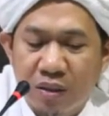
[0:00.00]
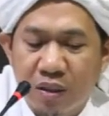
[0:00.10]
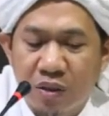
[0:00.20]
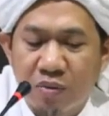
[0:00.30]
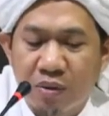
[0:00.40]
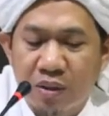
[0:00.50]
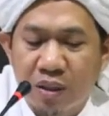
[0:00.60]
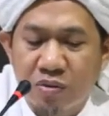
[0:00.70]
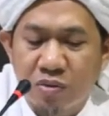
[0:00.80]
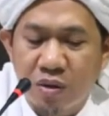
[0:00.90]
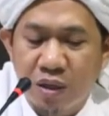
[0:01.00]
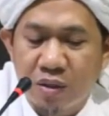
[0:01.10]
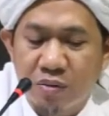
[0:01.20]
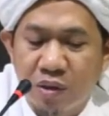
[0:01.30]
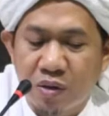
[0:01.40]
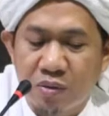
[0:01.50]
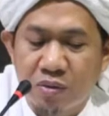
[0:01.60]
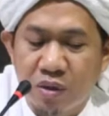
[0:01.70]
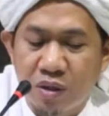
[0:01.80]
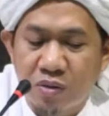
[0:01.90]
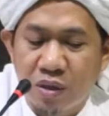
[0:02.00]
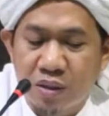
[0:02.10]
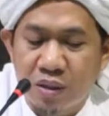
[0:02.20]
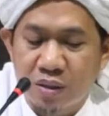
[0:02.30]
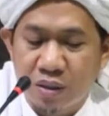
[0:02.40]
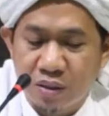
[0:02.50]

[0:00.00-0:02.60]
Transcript: dikomatkan salat. Baru komat sudah disolatin.